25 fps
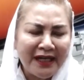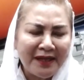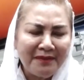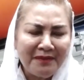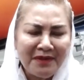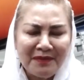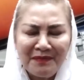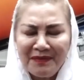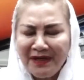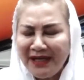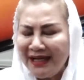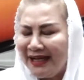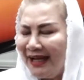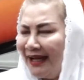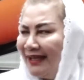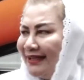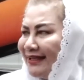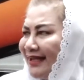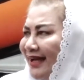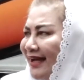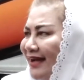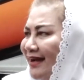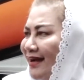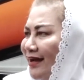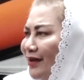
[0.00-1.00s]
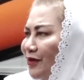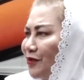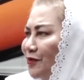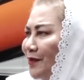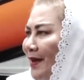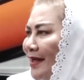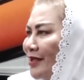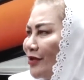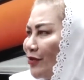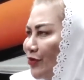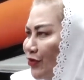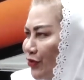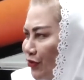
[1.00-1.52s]
ini kan memberikannya
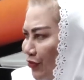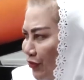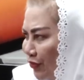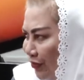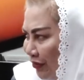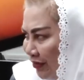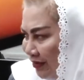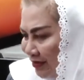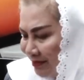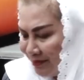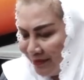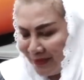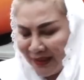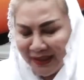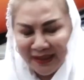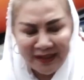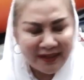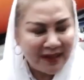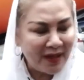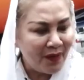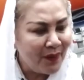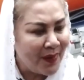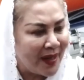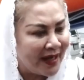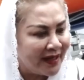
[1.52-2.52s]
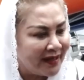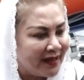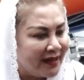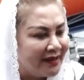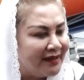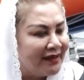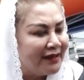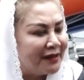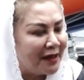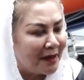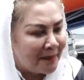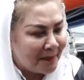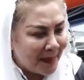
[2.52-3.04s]
rumah susun. Mereka warga
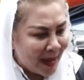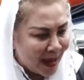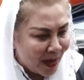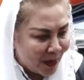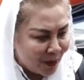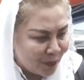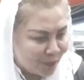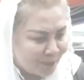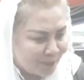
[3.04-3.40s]
tidak mau.